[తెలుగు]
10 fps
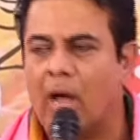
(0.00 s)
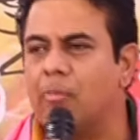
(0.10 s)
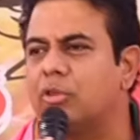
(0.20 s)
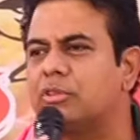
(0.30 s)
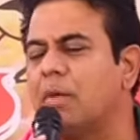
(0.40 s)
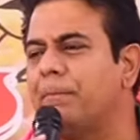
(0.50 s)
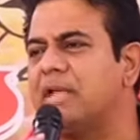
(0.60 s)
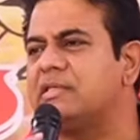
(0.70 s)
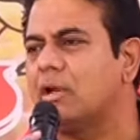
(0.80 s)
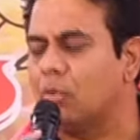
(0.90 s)
ఆ మొత్తం
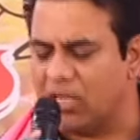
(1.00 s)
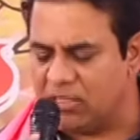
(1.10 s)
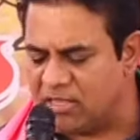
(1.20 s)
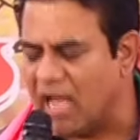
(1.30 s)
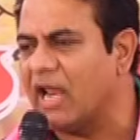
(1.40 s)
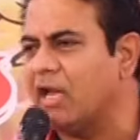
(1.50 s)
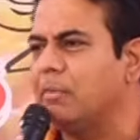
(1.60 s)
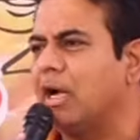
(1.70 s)
పైసలు కూడా ఇయ్యాలి అనే